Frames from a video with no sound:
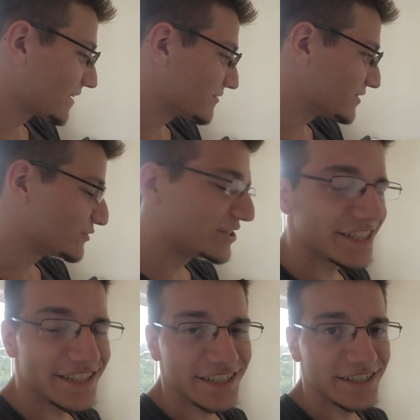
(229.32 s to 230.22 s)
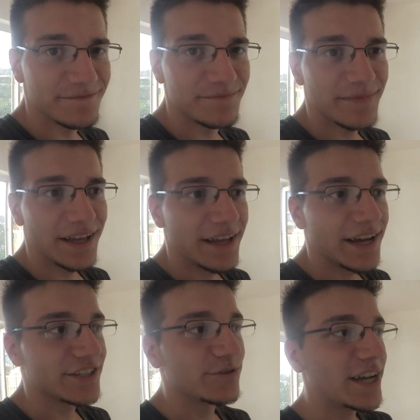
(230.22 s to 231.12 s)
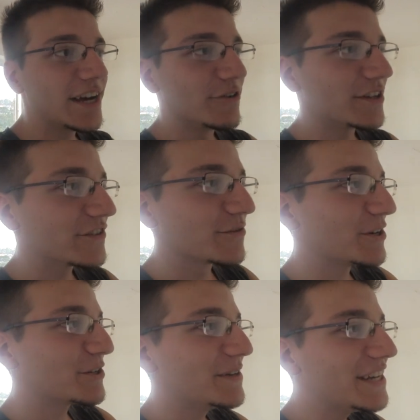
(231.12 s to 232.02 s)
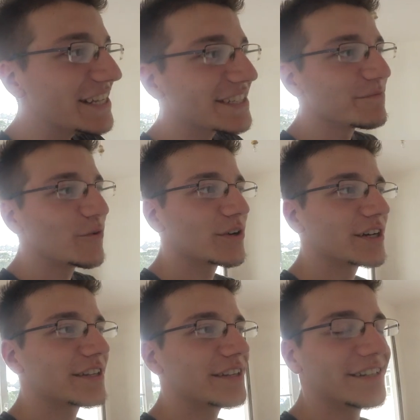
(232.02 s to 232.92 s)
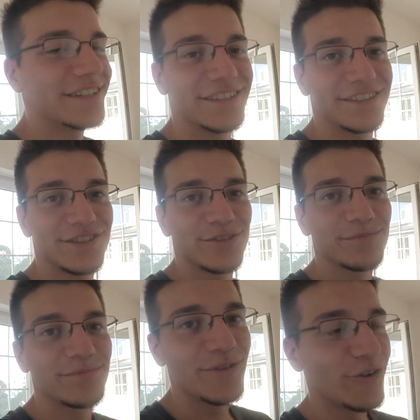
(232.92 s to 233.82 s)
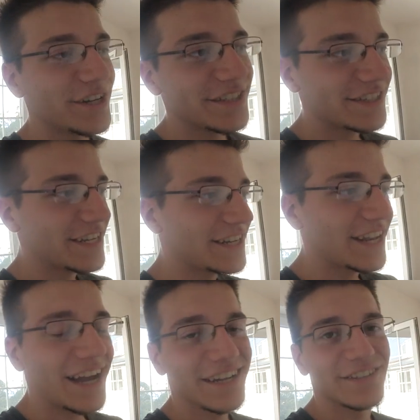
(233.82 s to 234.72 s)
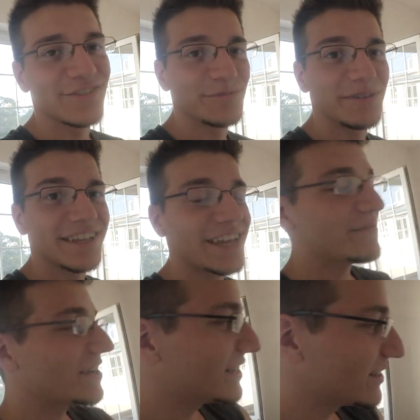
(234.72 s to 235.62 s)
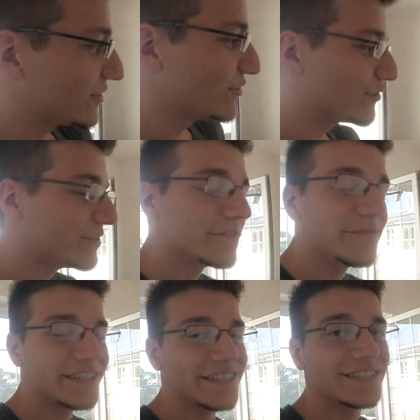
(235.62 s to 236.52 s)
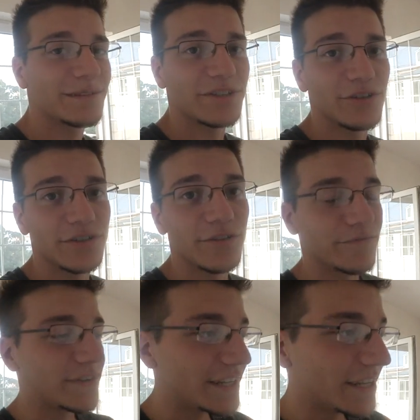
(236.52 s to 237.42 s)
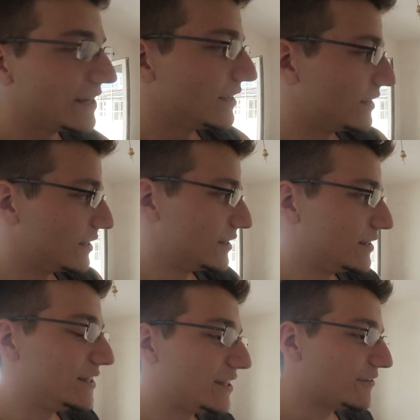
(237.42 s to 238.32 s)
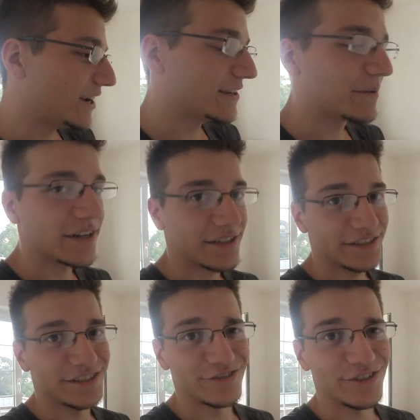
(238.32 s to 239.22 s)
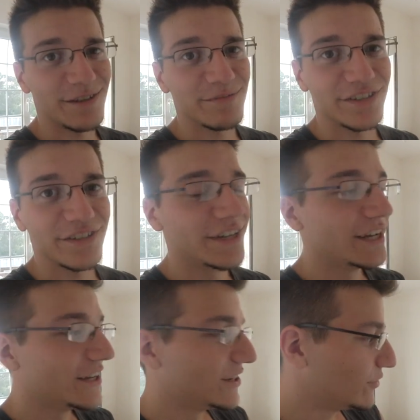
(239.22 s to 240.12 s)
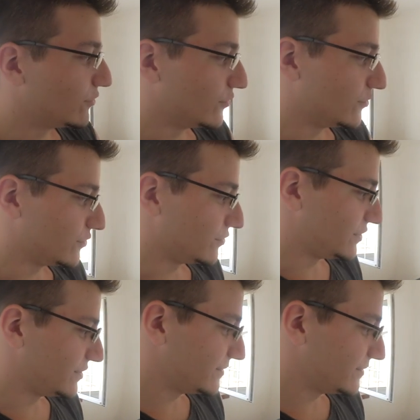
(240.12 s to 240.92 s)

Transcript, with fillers: was wollte ich jetzt sagen? Ach so, ja, und dann zum Beispiel nächsten Monat, ne, zum 9., 10., 8., so um den Dreh, werden dann natürlich auch wieder 40 Subs auslaufen, wenn äh, die nicht weitermachen, ne? so in dem Sinne. Und